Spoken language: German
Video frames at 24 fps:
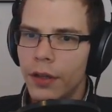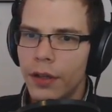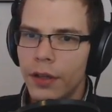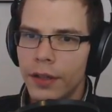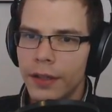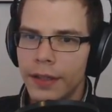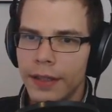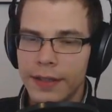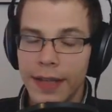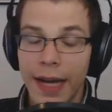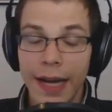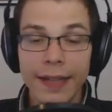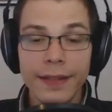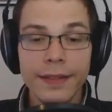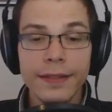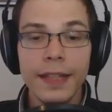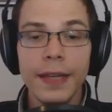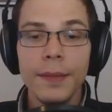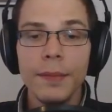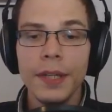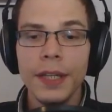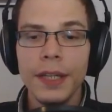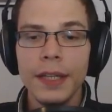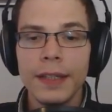Das heißt
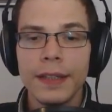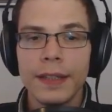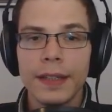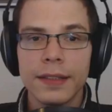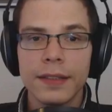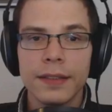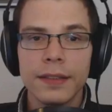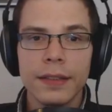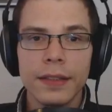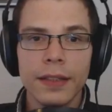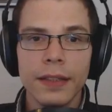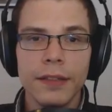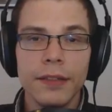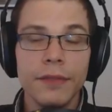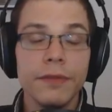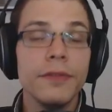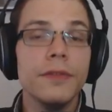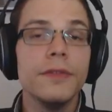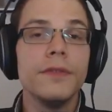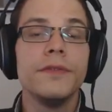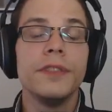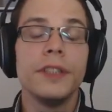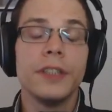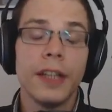nämlich, dass
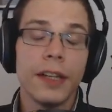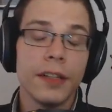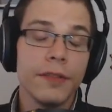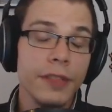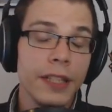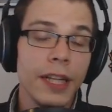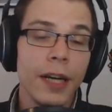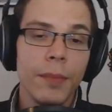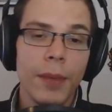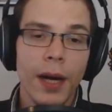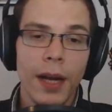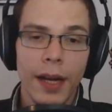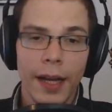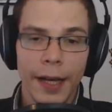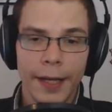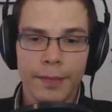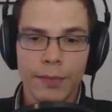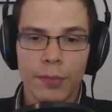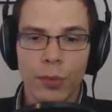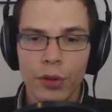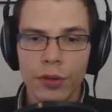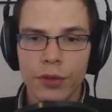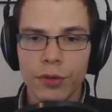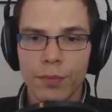wir dann wieder mal
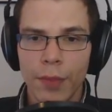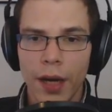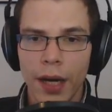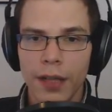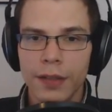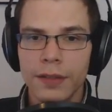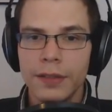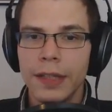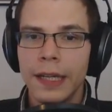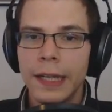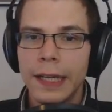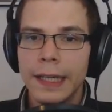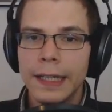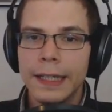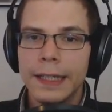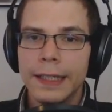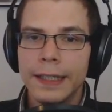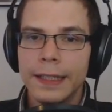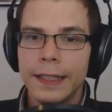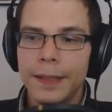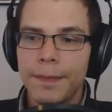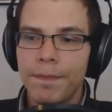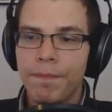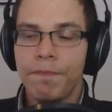einen Bot machen.
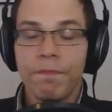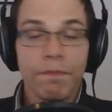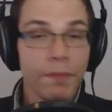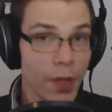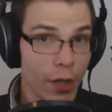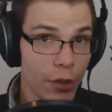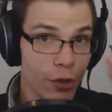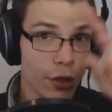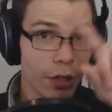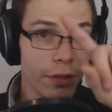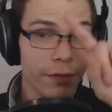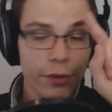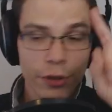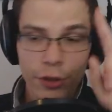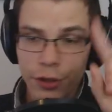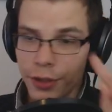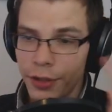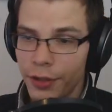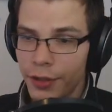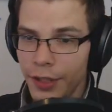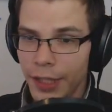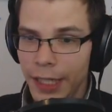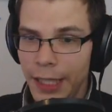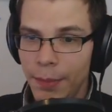Ähm, Schritt für
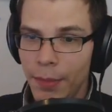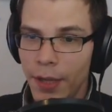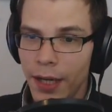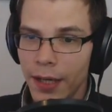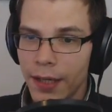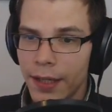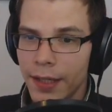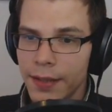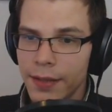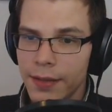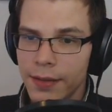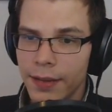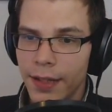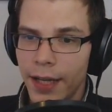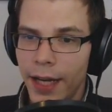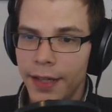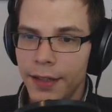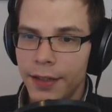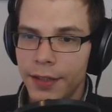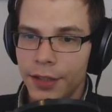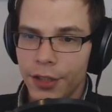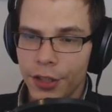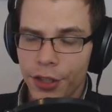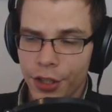Schritt, immer ganz
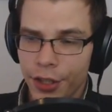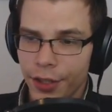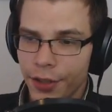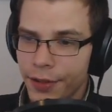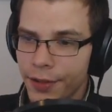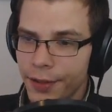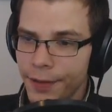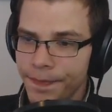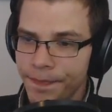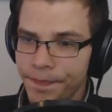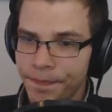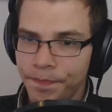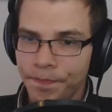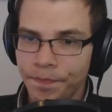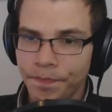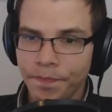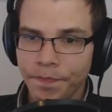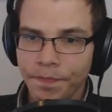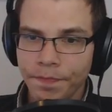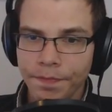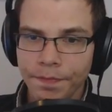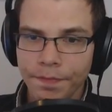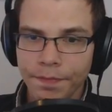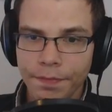kleine Schritte.
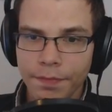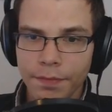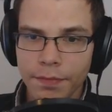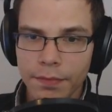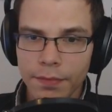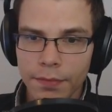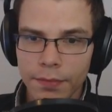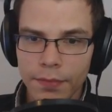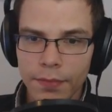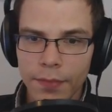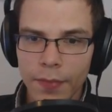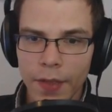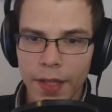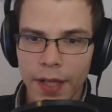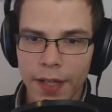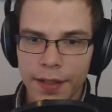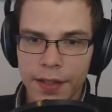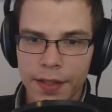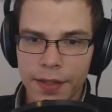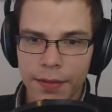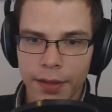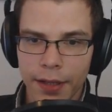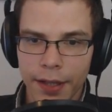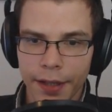
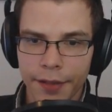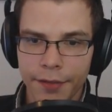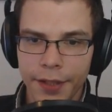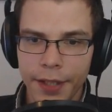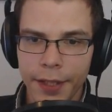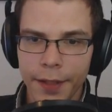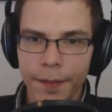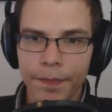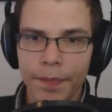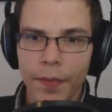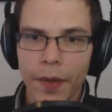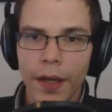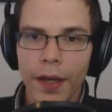Eins, zwei, drei, vier.